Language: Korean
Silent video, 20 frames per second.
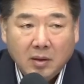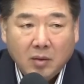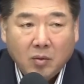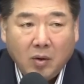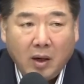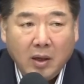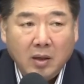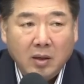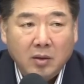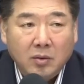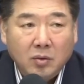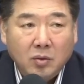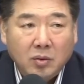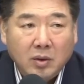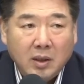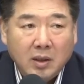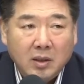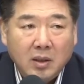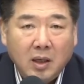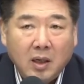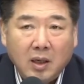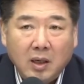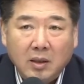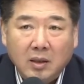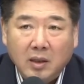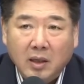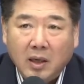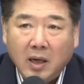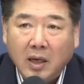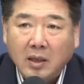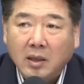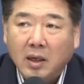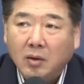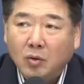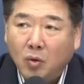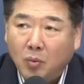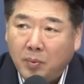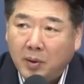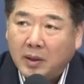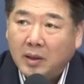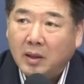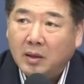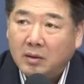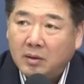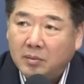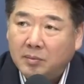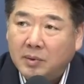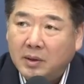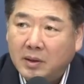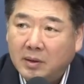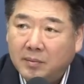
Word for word: 관련 조사 시작한 이래 가장 높았다는 겁니다.